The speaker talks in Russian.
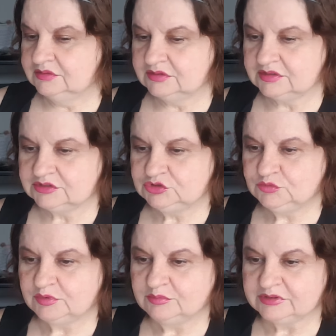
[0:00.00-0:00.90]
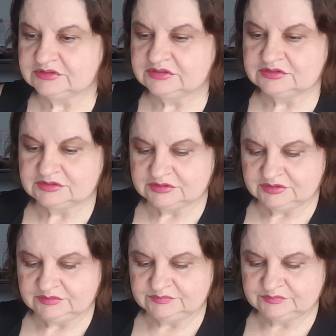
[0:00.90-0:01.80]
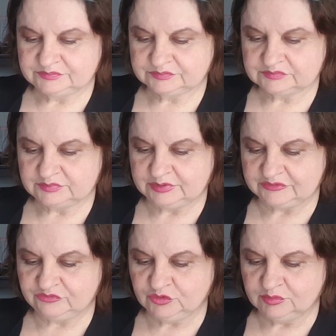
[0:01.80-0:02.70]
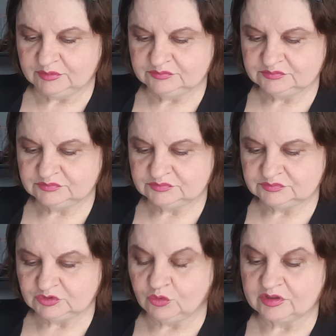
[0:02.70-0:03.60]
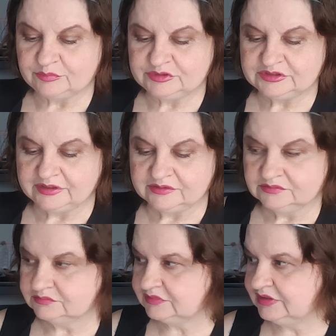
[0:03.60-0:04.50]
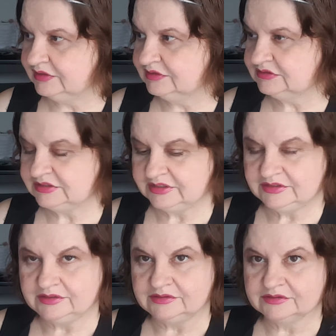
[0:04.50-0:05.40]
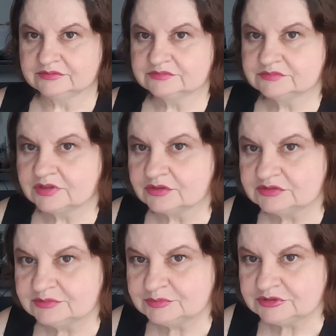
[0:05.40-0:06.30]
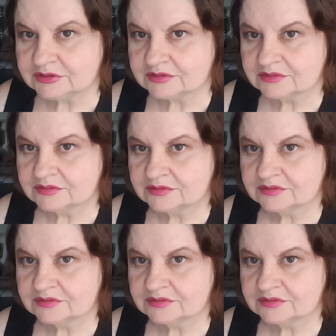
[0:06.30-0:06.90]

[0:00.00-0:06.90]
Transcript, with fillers: Хочу побрызгаться парфюмом О Капитал для настроения от Диптик.